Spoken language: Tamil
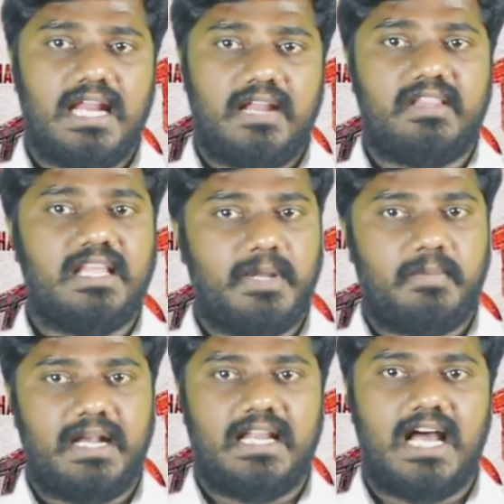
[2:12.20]
என்னை வந்து இப்படி
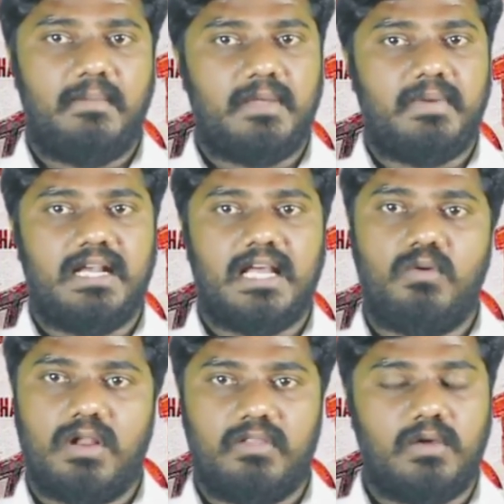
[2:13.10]
பண்ணிட்டான் அப்படி
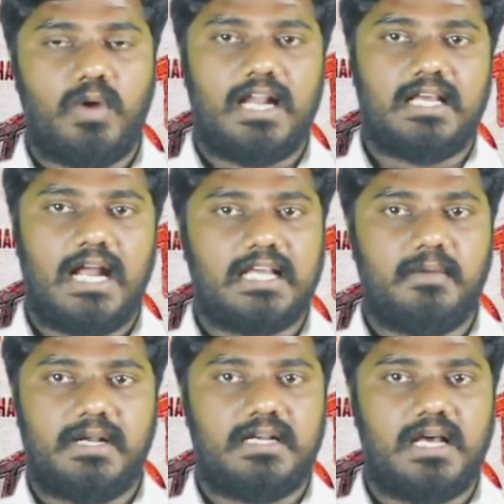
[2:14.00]
பண்ணிட்டான் உன்னை வந்து அடுக்கு
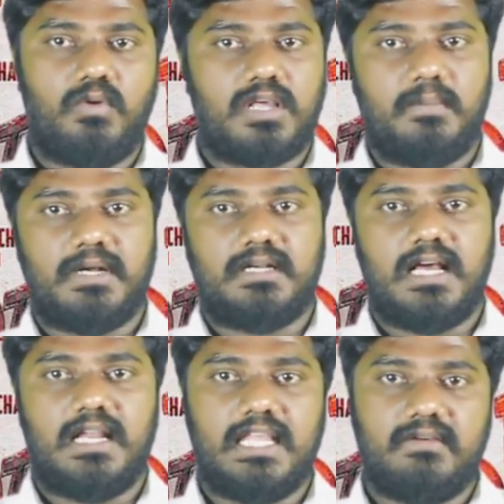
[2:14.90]
அடுக்கப்பட்டுட்டான்
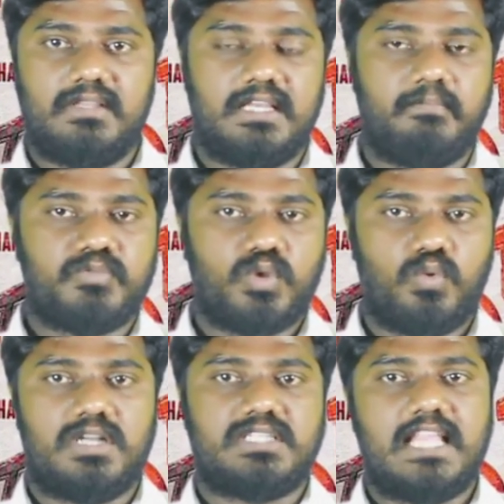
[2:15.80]
ஒடுக்கப்பட்டுட்டான் நீங்கள் வந்து
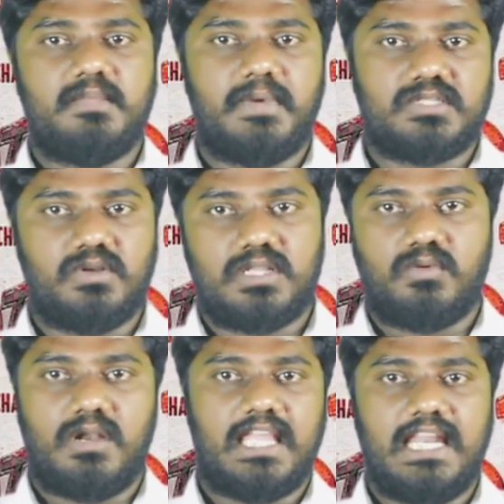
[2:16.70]
உங்களோட சாதி பேரை சொல்கிறது
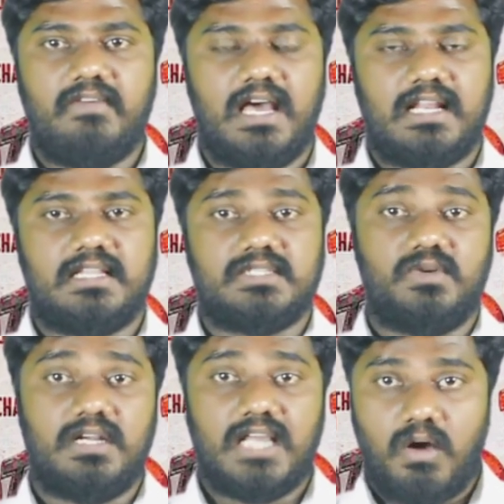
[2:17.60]
உங்களுக்கு இழிவாக இருக்குதுன்னு
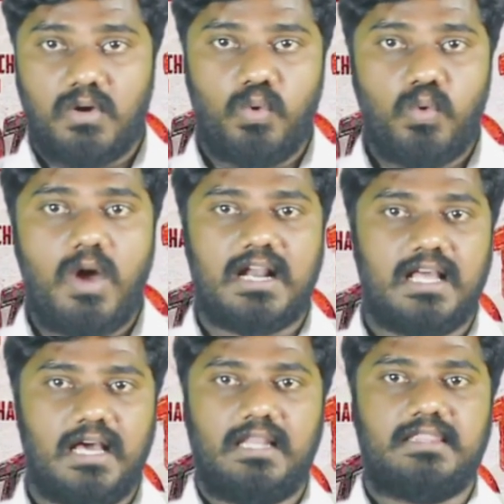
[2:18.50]
சொல்லிட்டு அவங்க
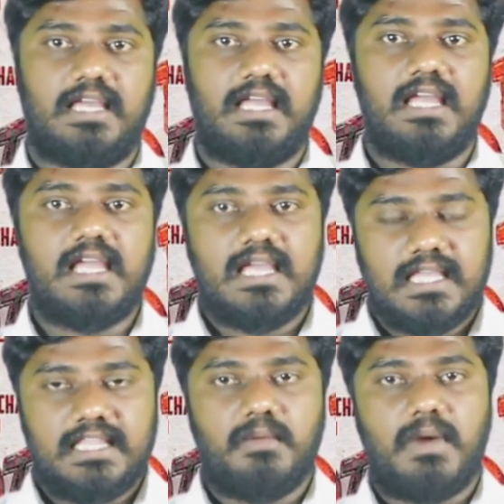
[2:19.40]
உருவாக்கின கருத்தை
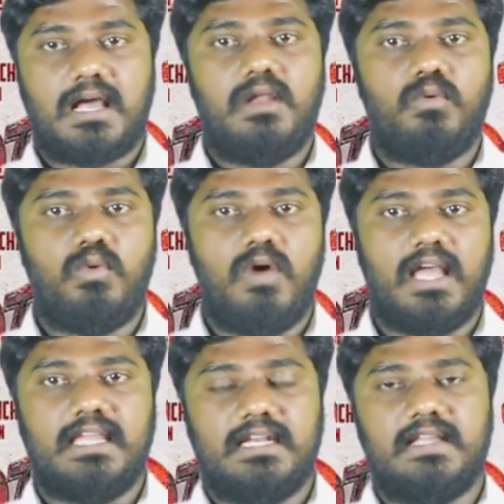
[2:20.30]
இந்த மக்களும்
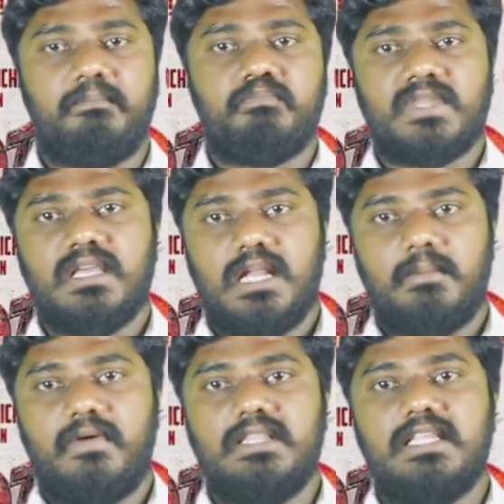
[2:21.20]
உருவாங்கிக்கிட்டு
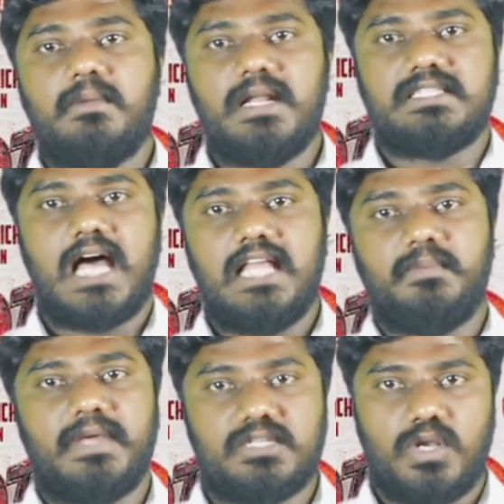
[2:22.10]
நம்ம வந்து இனிமேல்
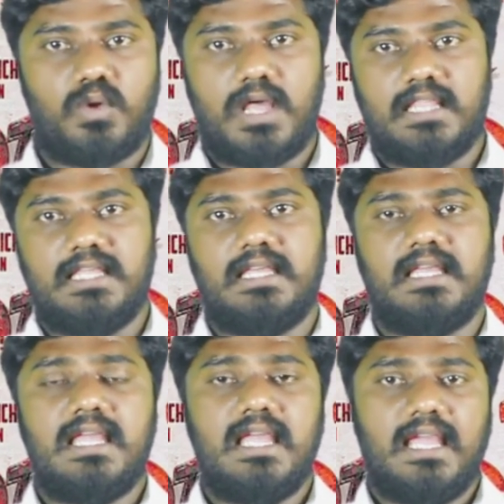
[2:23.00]
சாதி பேரை சொல்லக்கூடாது
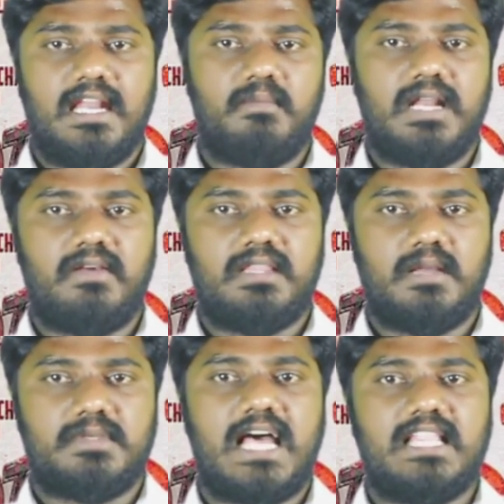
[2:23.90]
இனிமேல் வந்து
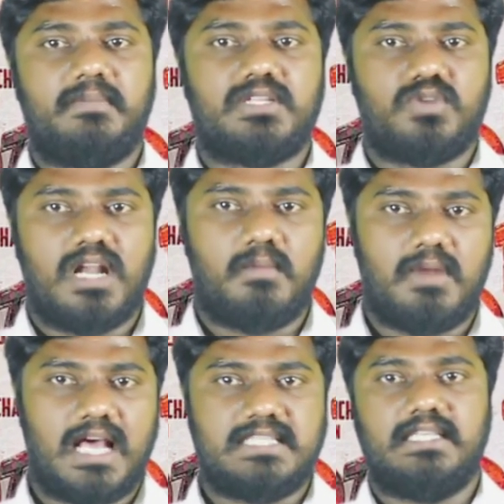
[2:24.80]
நம்ம சாதி பேரை சொன்னால்
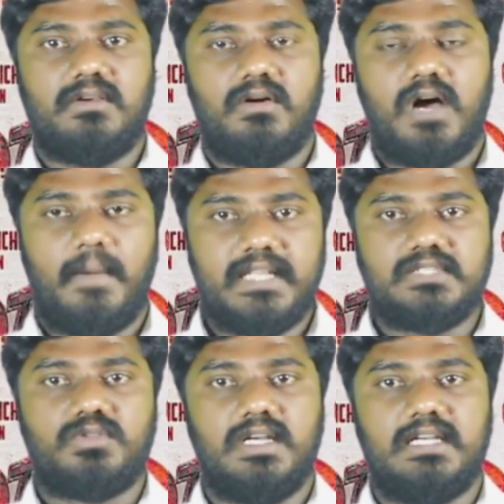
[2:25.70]
நம்மளுக்கு அசிங்கம் அப்படின்னு
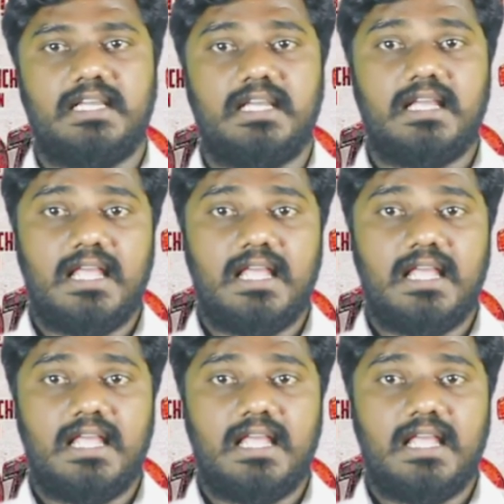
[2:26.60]
சொல்லிட்டு